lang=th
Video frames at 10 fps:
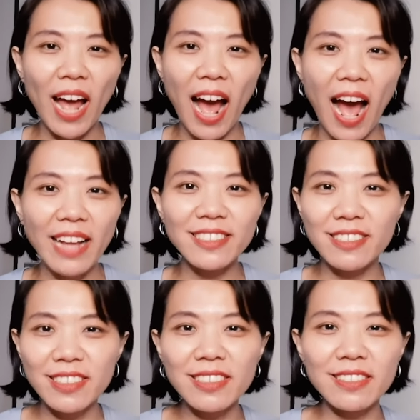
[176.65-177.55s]
ท้าย
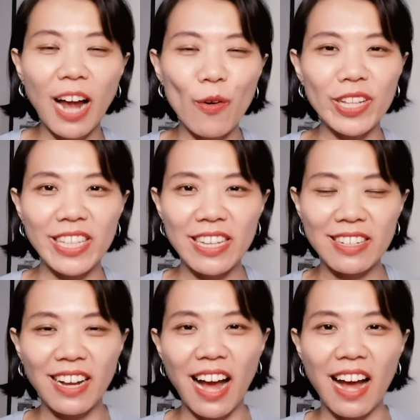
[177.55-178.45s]
ชื่อเราอีกที
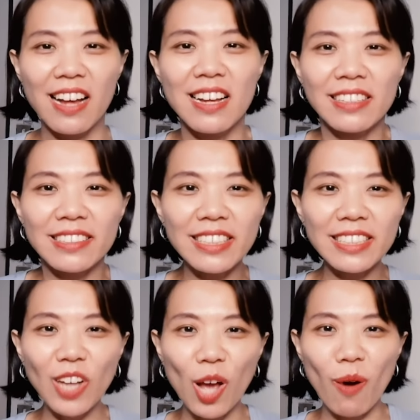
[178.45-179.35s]
นึงค่ะซึ่ง
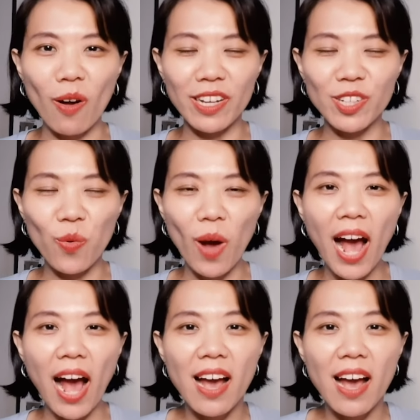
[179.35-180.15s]
จอยบอกเลยนะว่า